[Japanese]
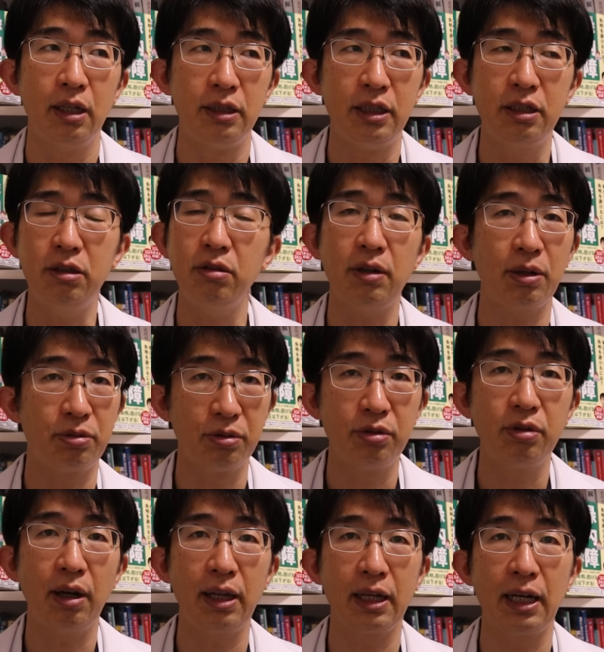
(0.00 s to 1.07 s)
実は不
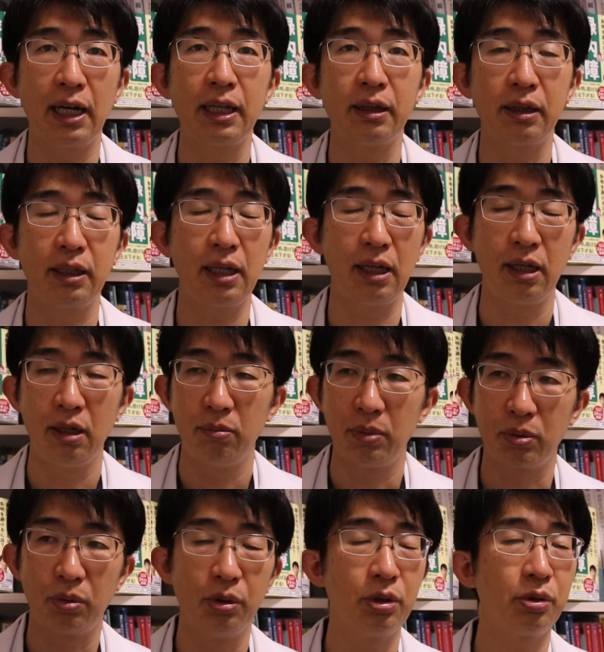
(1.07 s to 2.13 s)
具合があって、
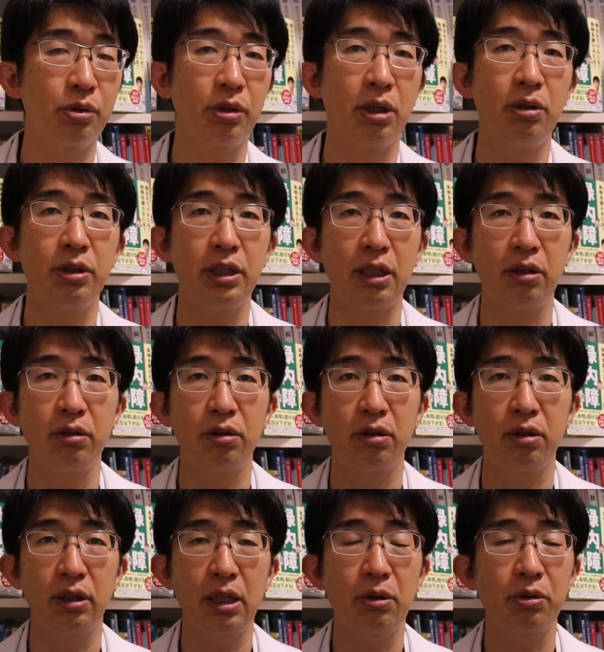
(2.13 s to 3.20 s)
まこういうことが起きてるっ
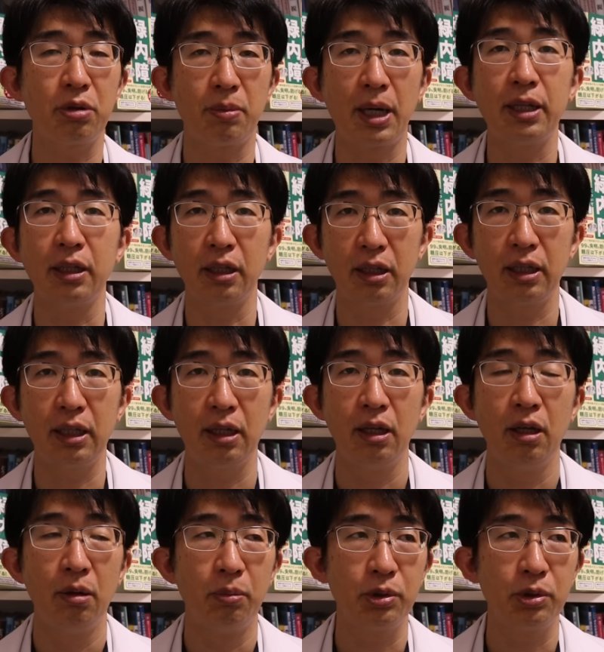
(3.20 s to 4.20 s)
てこともあるんですね。